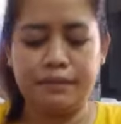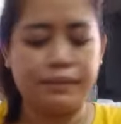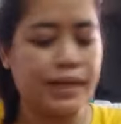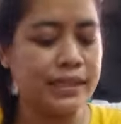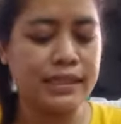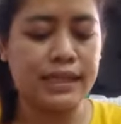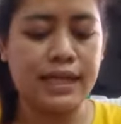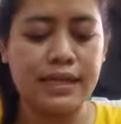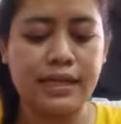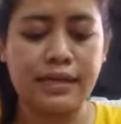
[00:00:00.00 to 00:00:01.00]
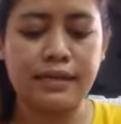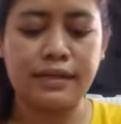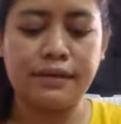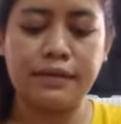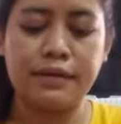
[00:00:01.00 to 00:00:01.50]
banyak sih ada
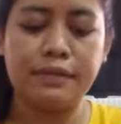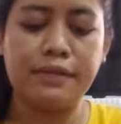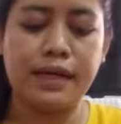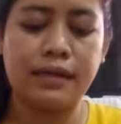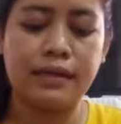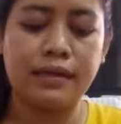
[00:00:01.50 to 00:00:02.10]
ada uh, lima